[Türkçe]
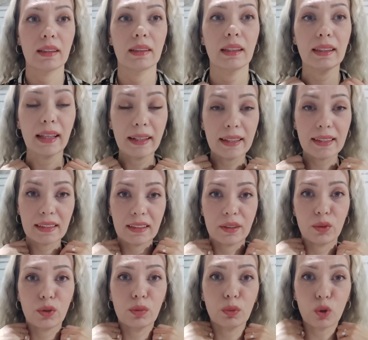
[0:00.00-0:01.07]
Neden
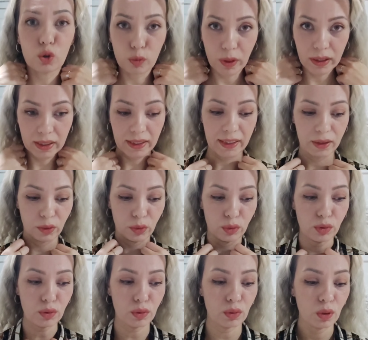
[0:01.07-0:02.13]
hazırlanıyorum? Lojmanlara
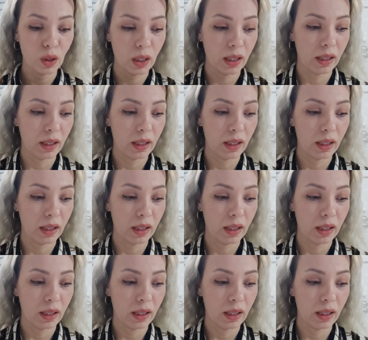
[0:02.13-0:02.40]
gidiyoruz.